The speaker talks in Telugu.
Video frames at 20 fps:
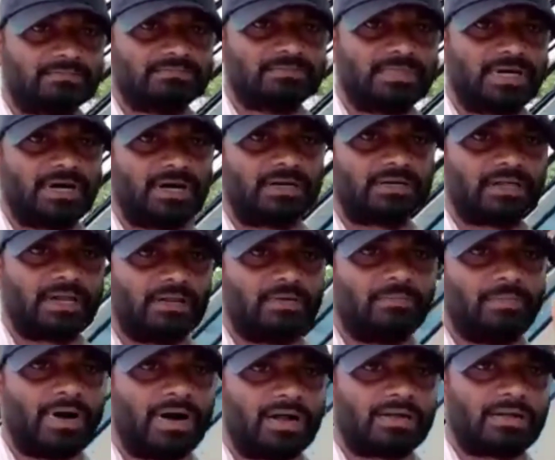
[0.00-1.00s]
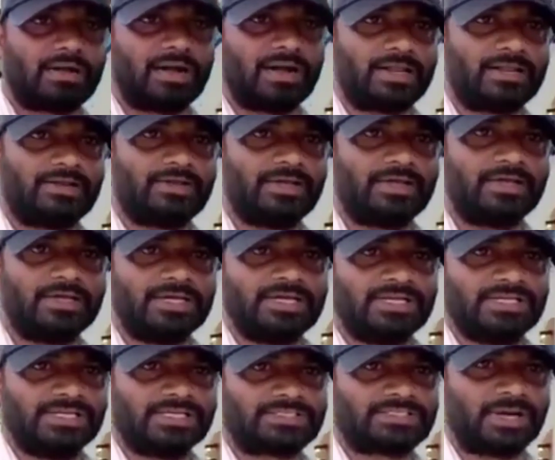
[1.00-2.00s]
మాటలు మాట్లాడి
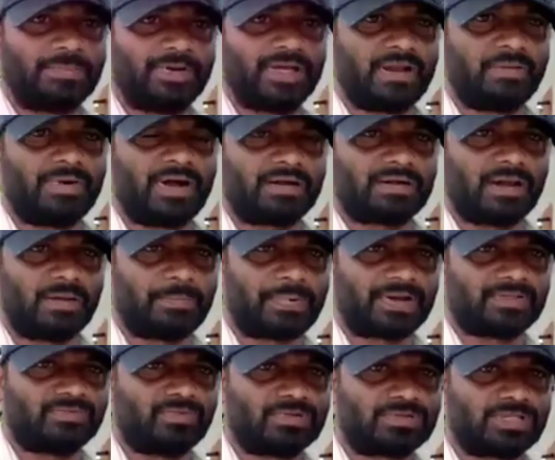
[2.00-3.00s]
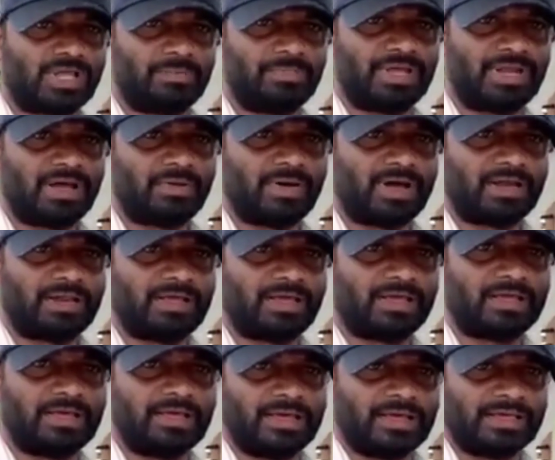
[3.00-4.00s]
నీచమైన మాటలు ప్రభుత్వం మీద వాని
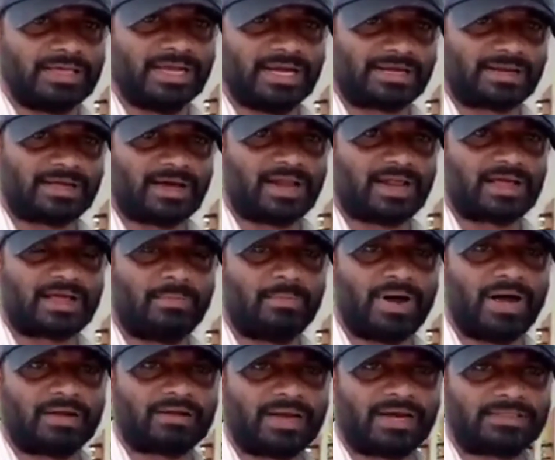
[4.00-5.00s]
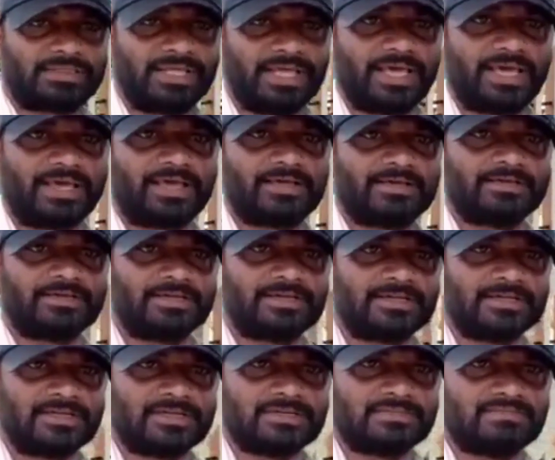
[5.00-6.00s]
ఎటకారంగా మాట్లాడితే
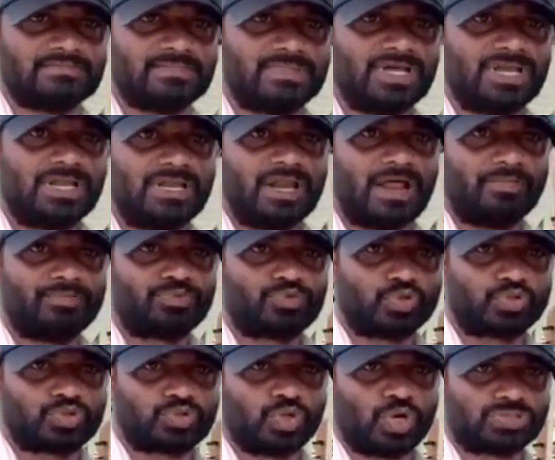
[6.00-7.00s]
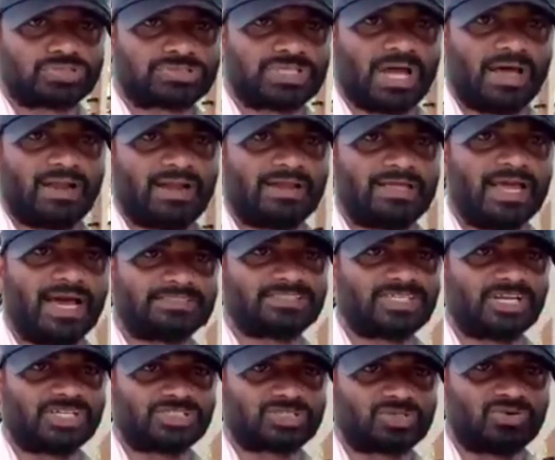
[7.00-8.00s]
మీలిన అంతు చూస్తానని
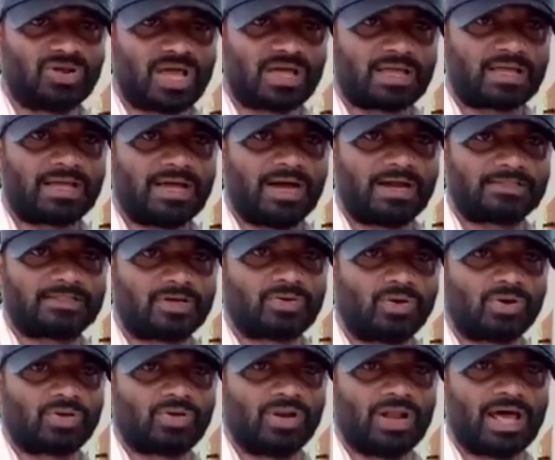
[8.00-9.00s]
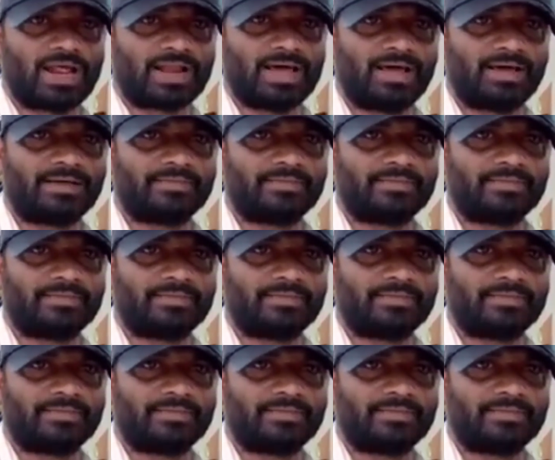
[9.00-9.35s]
హెచ్చరిస్తున్న గాడిది కొడుకులారా